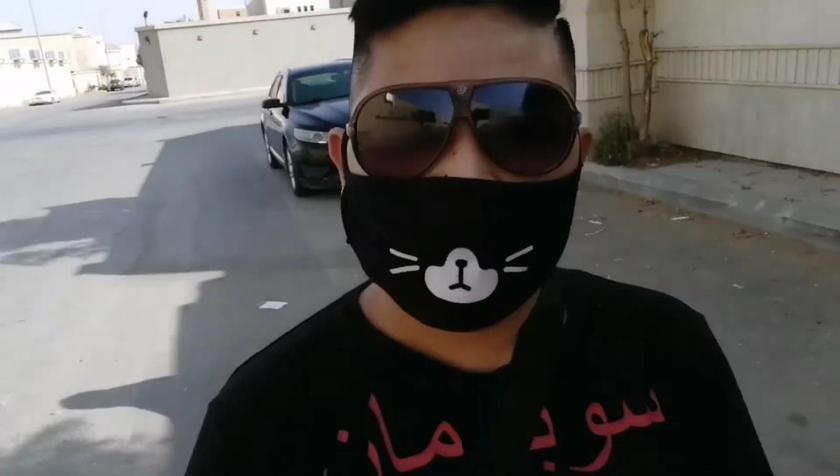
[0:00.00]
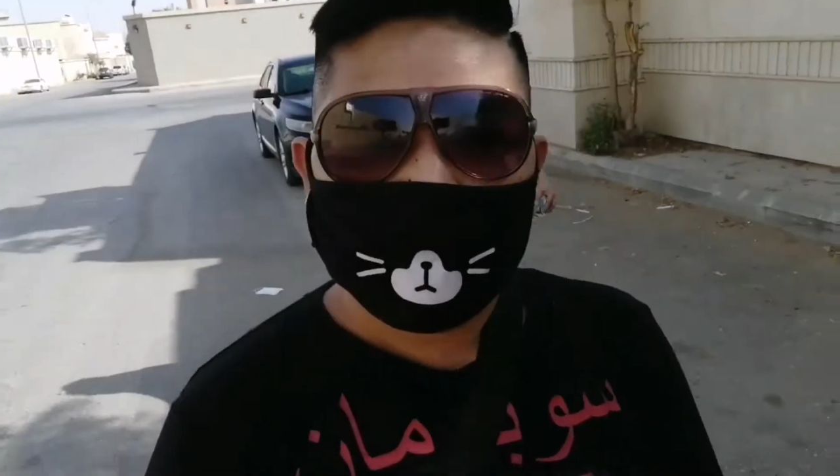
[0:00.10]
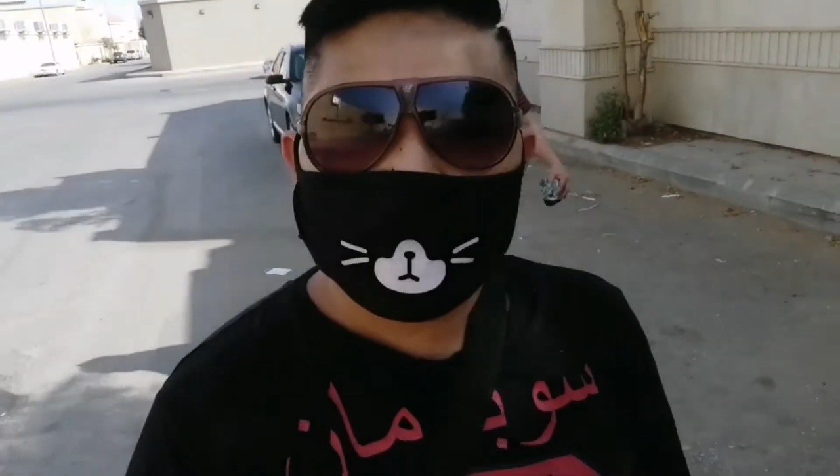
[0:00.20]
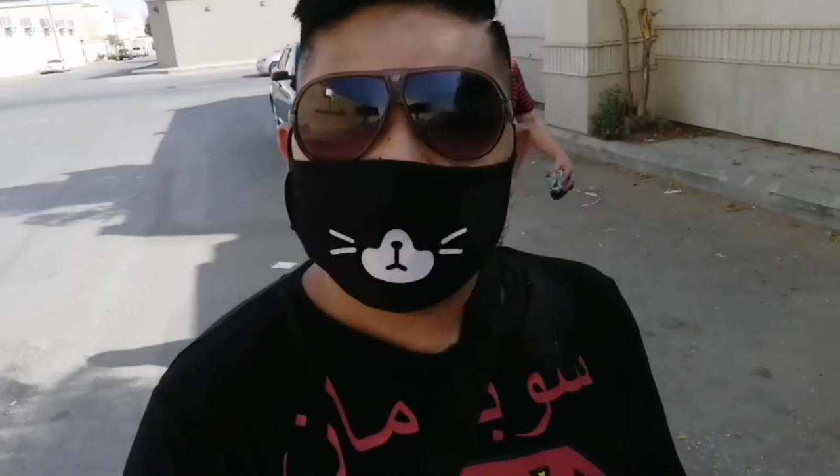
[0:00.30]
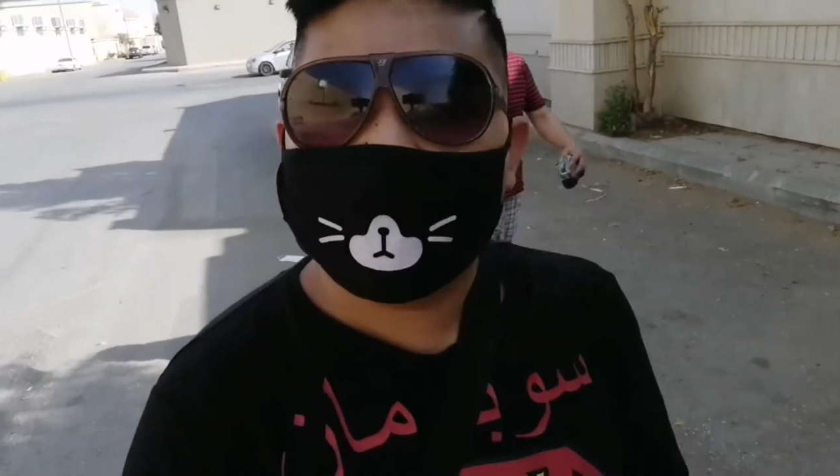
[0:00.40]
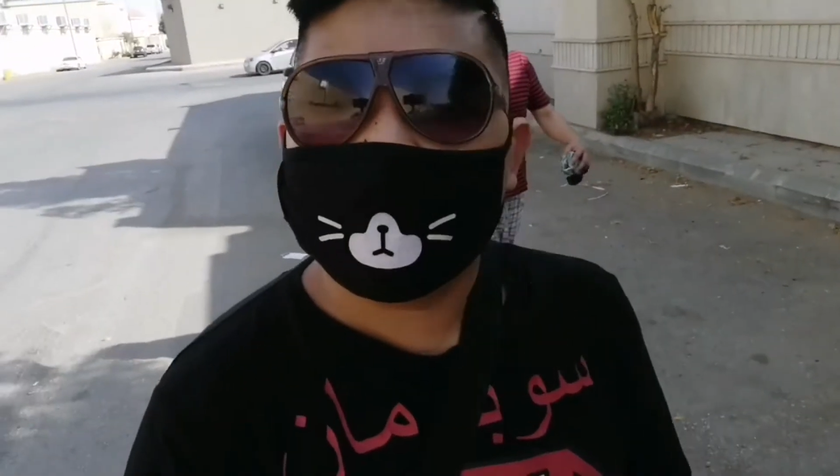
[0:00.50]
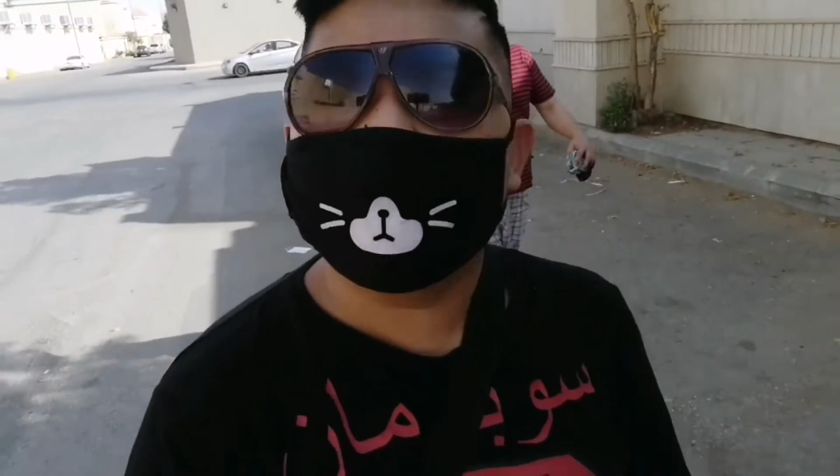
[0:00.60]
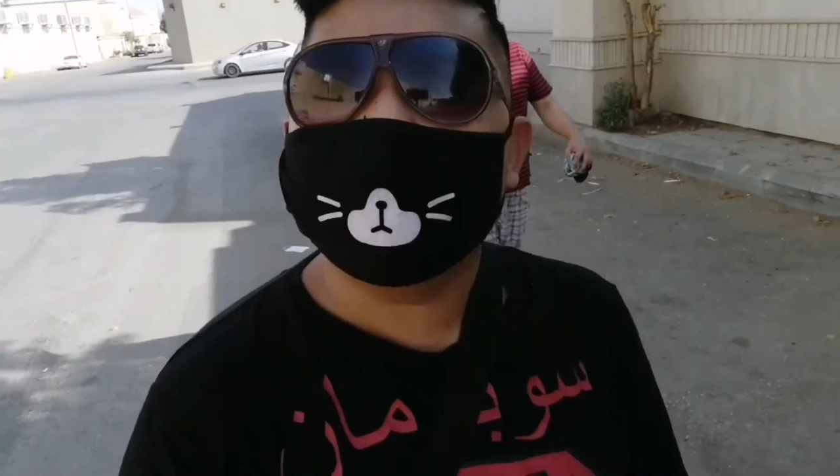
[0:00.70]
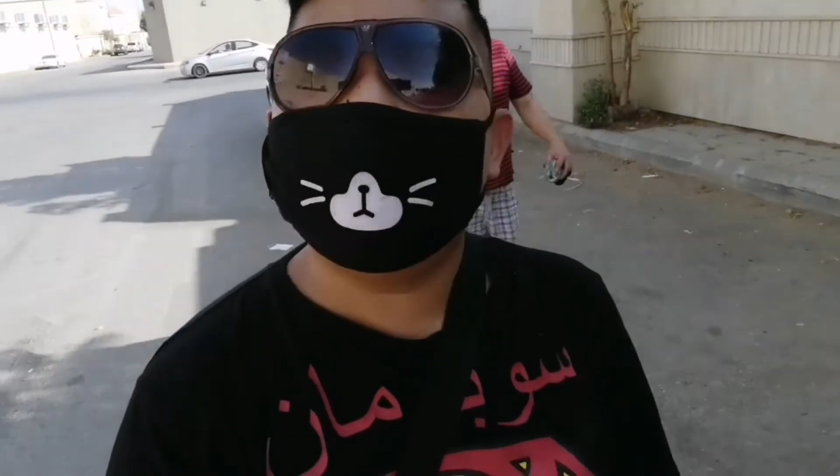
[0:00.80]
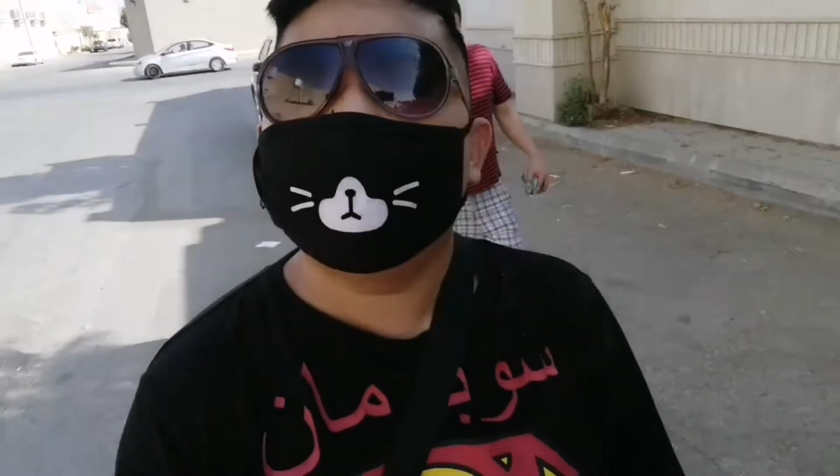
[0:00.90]
Yan, kailangan
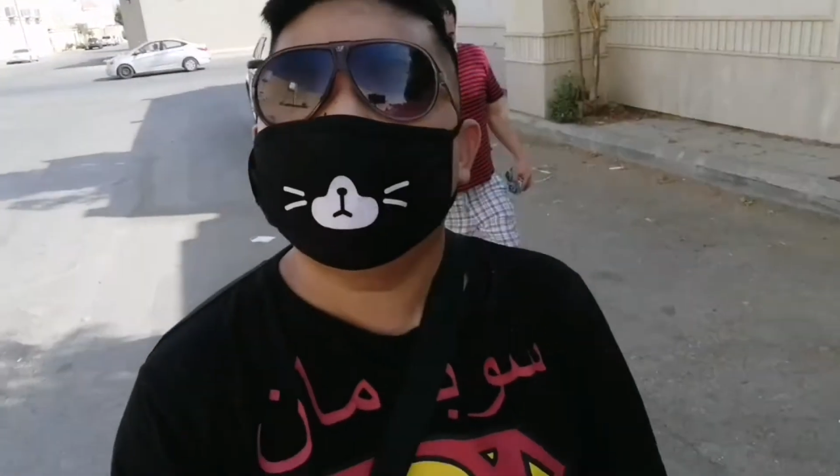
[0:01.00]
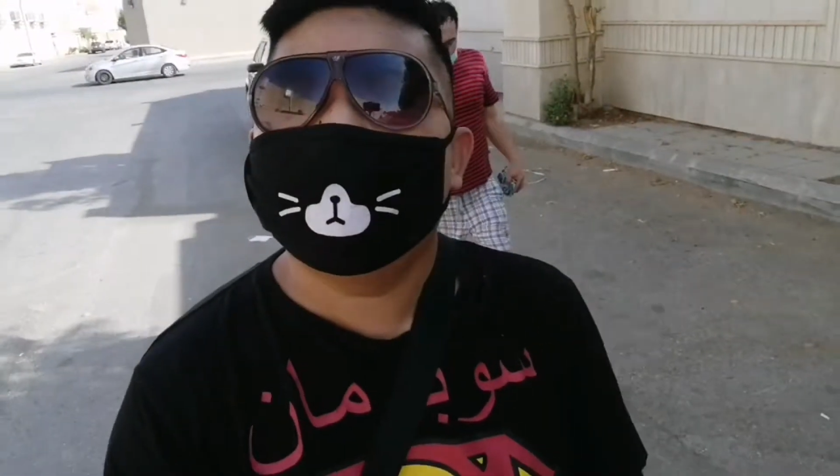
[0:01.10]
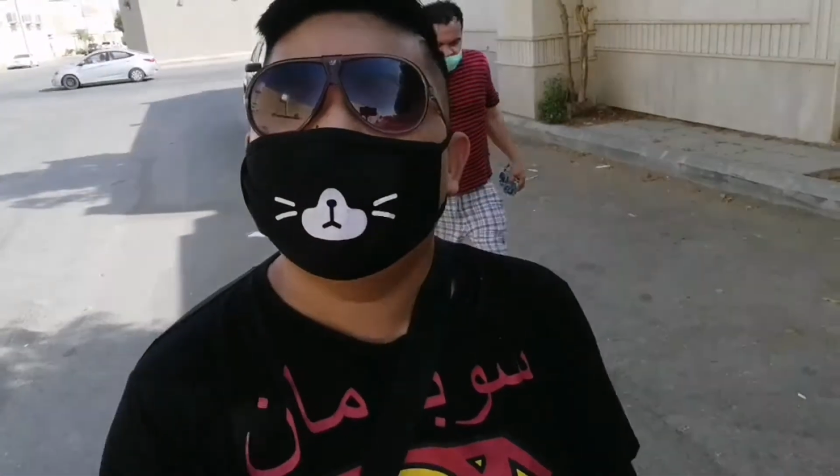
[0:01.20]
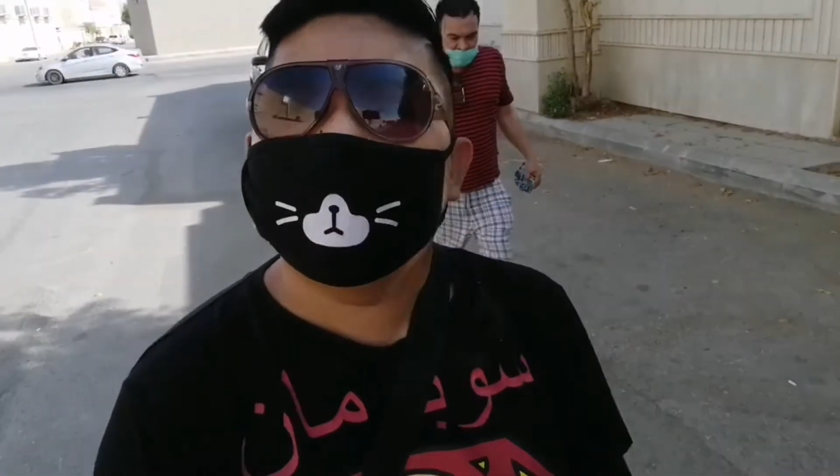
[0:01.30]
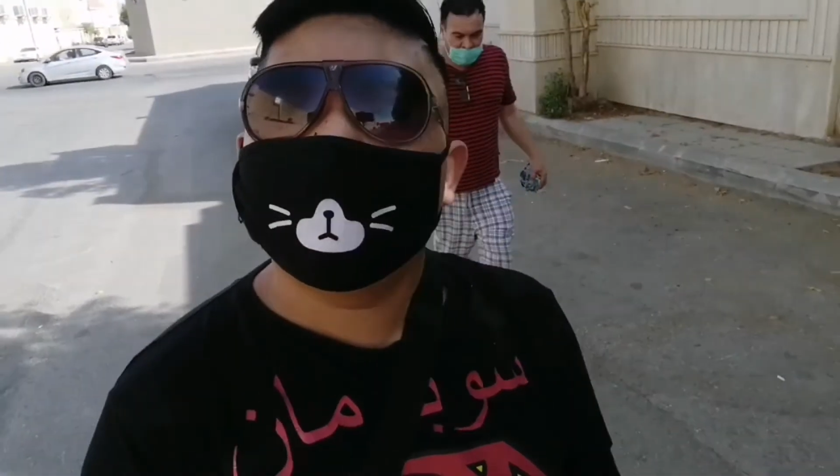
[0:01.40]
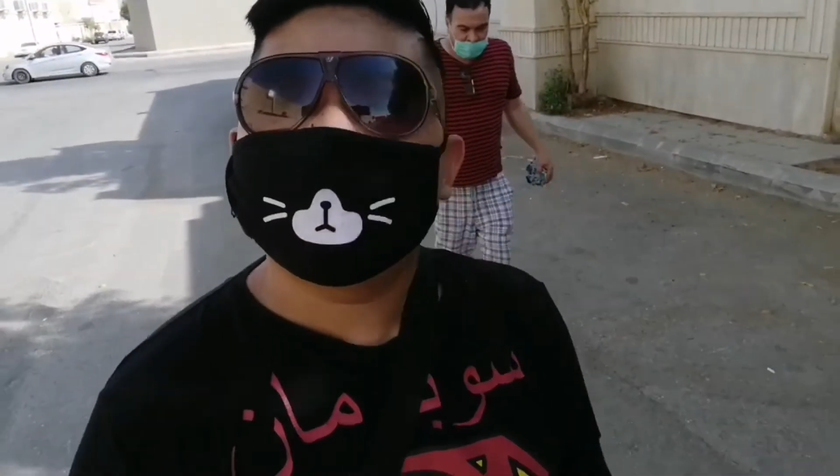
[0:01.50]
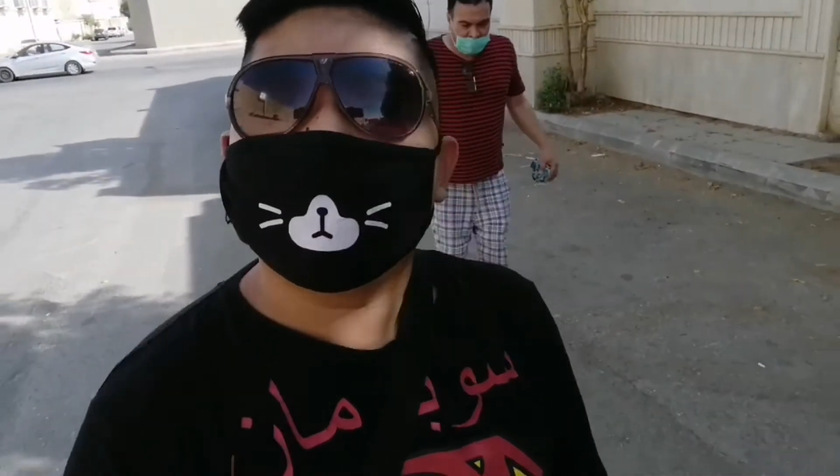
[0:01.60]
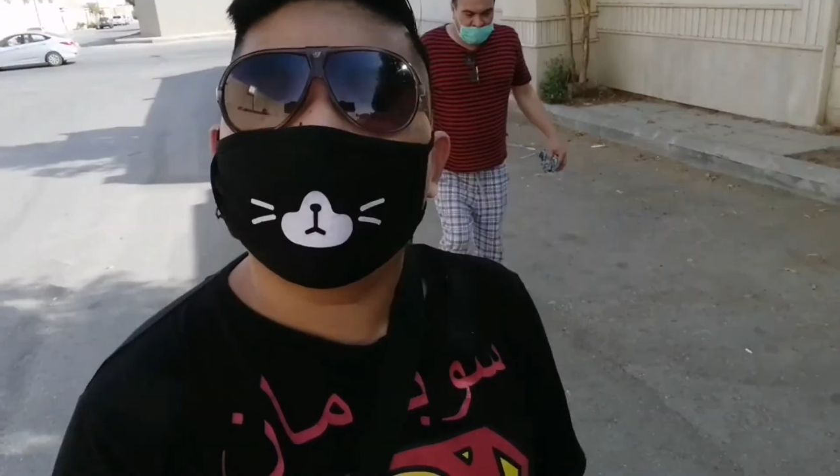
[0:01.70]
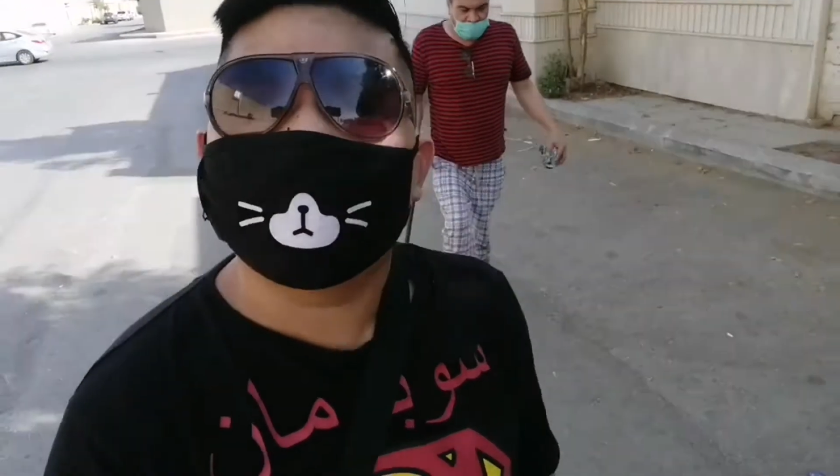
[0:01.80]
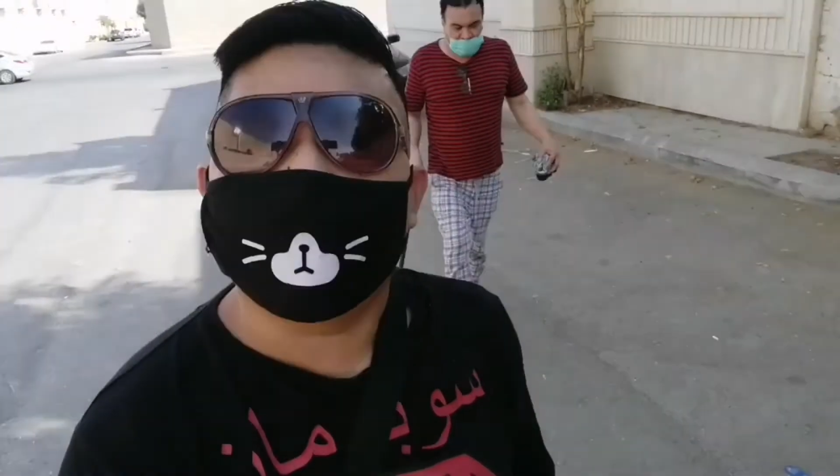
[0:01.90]
na mas okay pa rin.